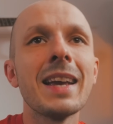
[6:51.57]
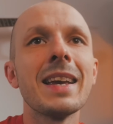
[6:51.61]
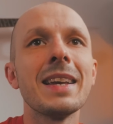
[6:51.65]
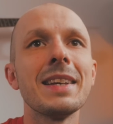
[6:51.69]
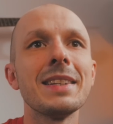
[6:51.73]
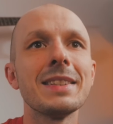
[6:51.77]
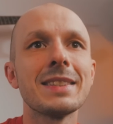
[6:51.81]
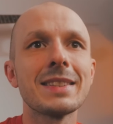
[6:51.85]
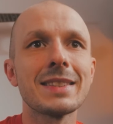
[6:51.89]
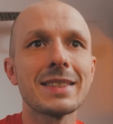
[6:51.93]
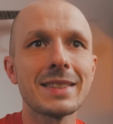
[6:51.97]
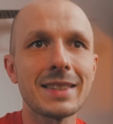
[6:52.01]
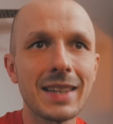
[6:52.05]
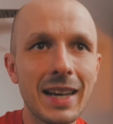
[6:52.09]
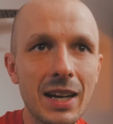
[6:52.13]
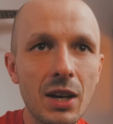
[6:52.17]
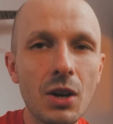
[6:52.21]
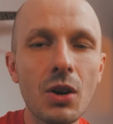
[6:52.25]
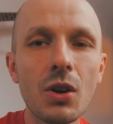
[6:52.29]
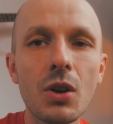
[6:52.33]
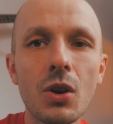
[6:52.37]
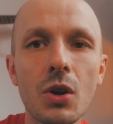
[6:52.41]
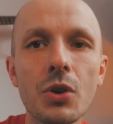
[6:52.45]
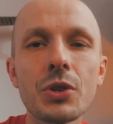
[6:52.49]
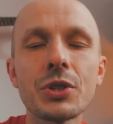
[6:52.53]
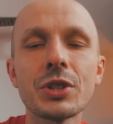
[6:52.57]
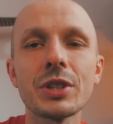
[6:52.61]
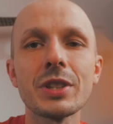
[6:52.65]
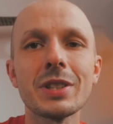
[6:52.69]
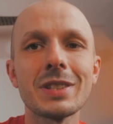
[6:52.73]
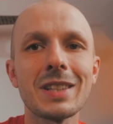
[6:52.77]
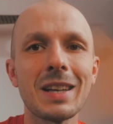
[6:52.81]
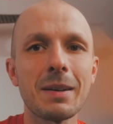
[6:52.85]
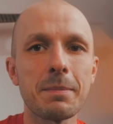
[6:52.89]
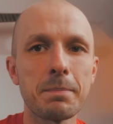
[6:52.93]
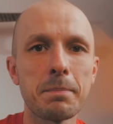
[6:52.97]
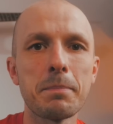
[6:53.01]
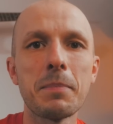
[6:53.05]
I z tego
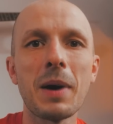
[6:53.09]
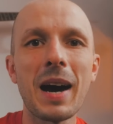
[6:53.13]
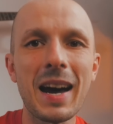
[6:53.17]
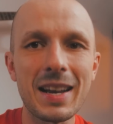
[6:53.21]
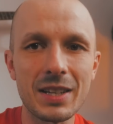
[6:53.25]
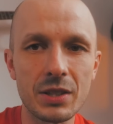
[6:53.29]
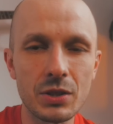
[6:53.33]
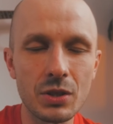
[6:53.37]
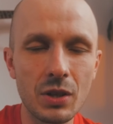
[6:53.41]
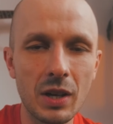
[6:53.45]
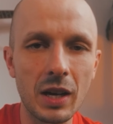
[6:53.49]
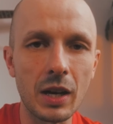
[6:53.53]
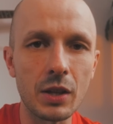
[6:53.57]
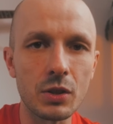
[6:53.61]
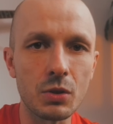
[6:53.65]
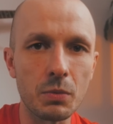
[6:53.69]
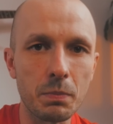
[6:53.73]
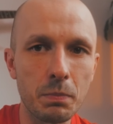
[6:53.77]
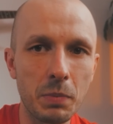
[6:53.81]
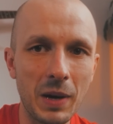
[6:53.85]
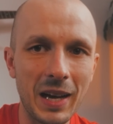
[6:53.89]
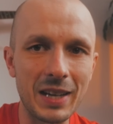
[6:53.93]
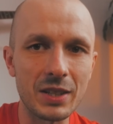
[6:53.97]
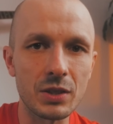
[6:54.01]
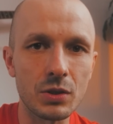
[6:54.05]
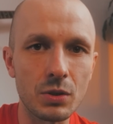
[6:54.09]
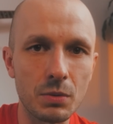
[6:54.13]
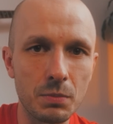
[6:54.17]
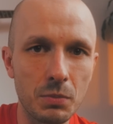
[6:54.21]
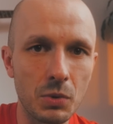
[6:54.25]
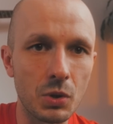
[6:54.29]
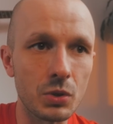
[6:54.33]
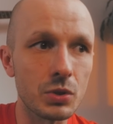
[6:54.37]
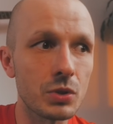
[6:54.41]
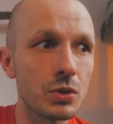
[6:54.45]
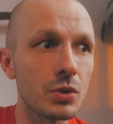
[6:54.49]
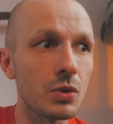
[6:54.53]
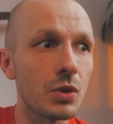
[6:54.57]
korzysta bardzo, ale to bardzo
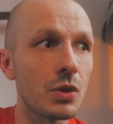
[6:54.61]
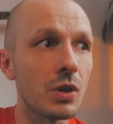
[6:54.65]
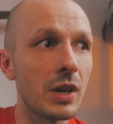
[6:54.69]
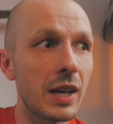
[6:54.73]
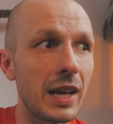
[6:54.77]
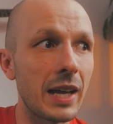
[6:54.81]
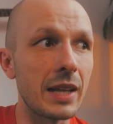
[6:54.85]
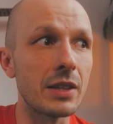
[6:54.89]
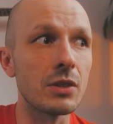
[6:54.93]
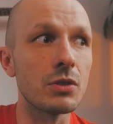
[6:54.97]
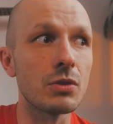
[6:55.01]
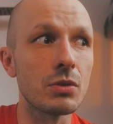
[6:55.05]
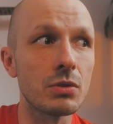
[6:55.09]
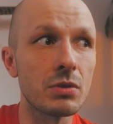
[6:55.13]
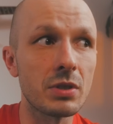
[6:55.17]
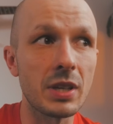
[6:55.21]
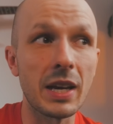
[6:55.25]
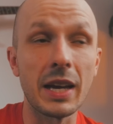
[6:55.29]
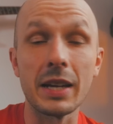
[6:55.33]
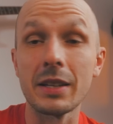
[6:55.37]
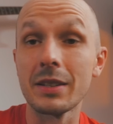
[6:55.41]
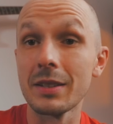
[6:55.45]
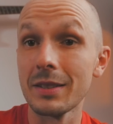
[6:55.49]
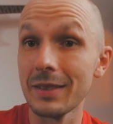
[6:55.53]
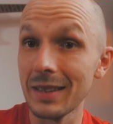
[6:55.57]
mocno Andrew Tate.